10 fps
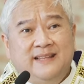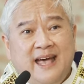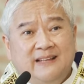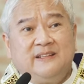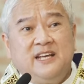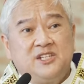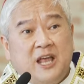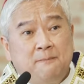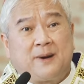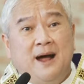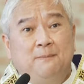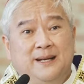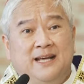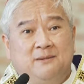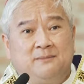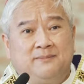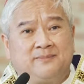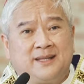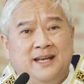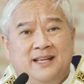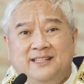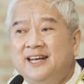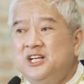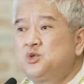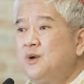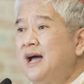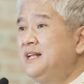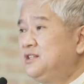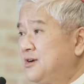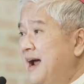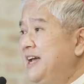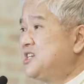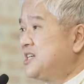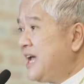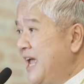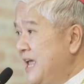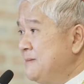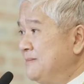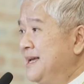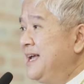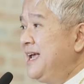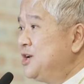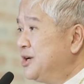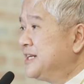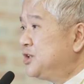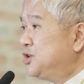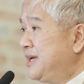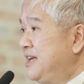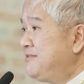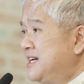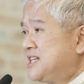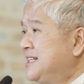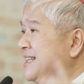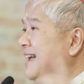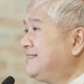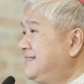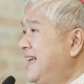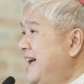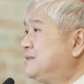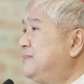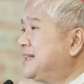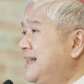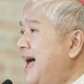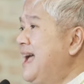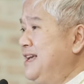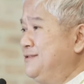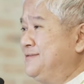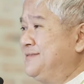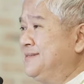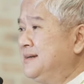Death is a problem. That is why Christ came in order to give us not death, but life.